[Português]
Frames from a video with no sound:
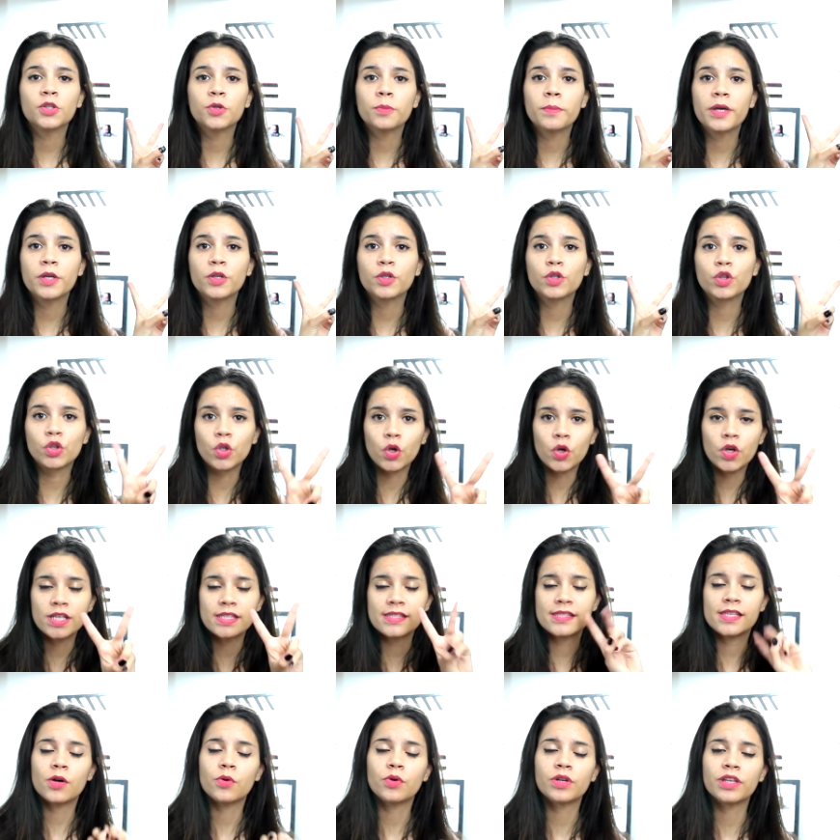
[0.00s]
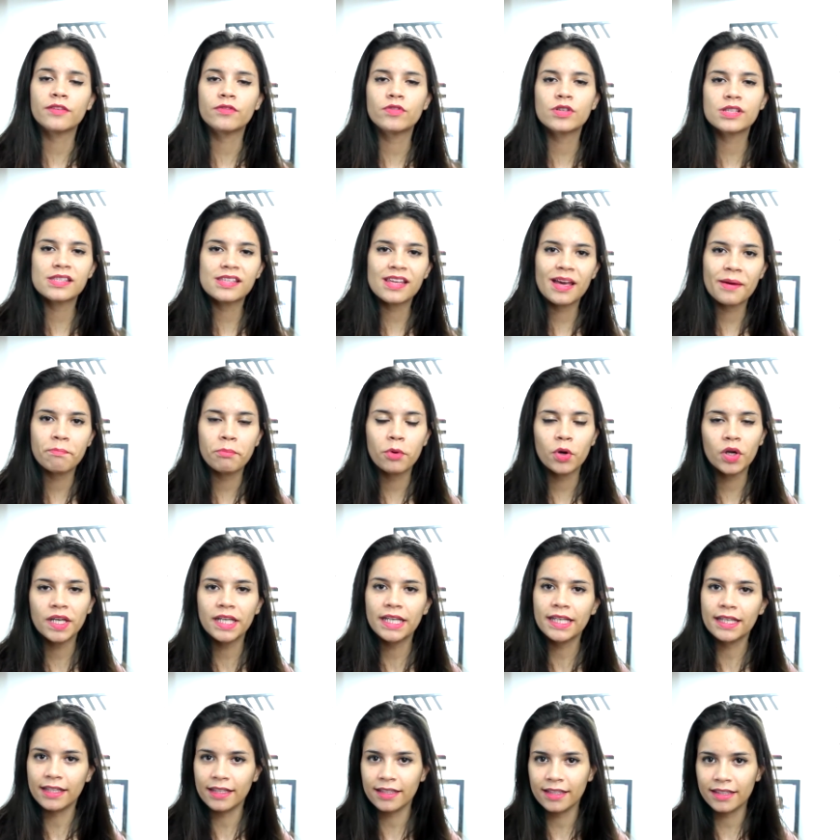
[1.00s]
número 2 é o que você
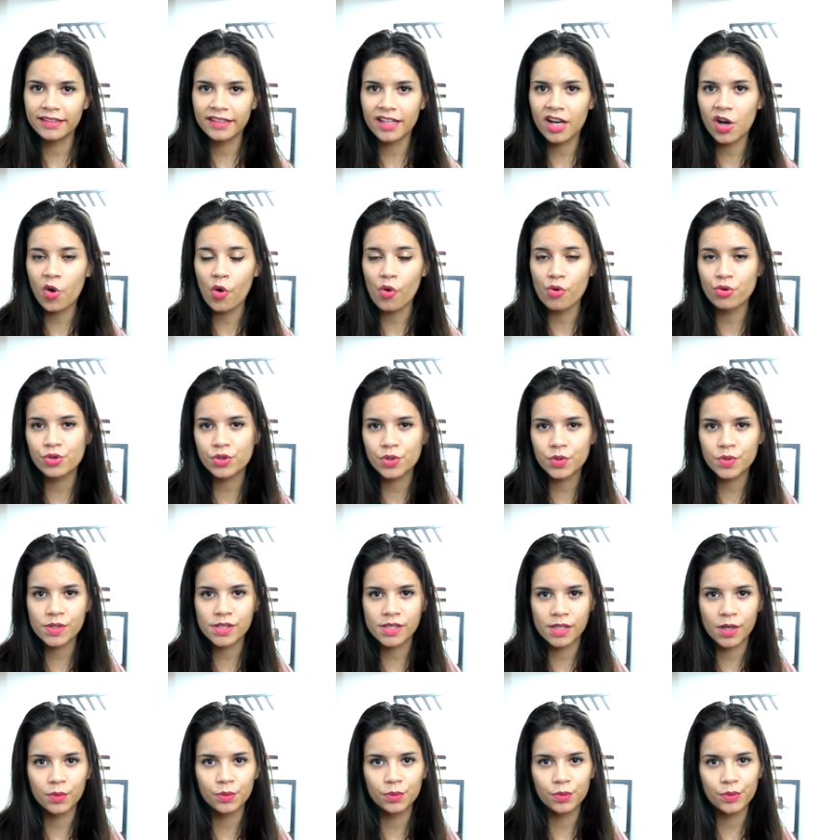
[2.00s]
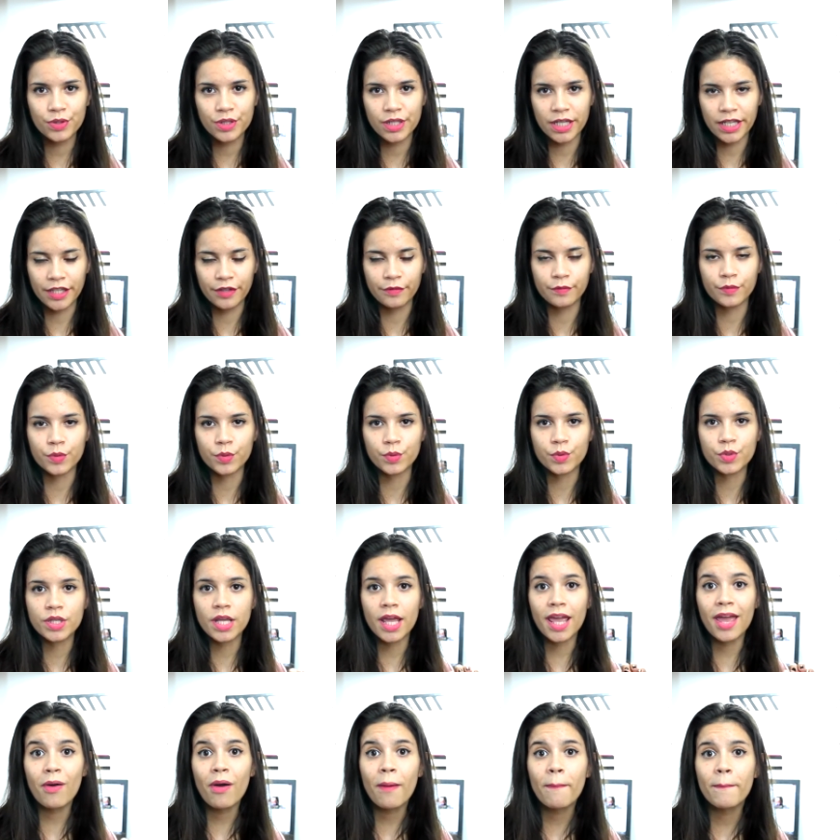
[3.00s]
aboliria na construção dos livros?
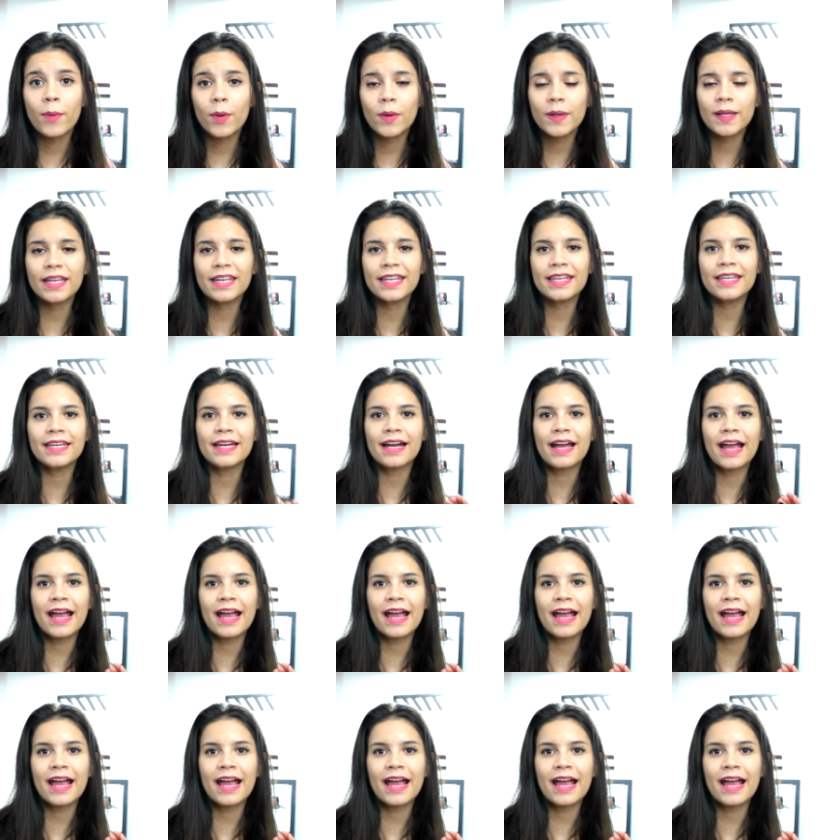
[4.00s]
Eu aboliria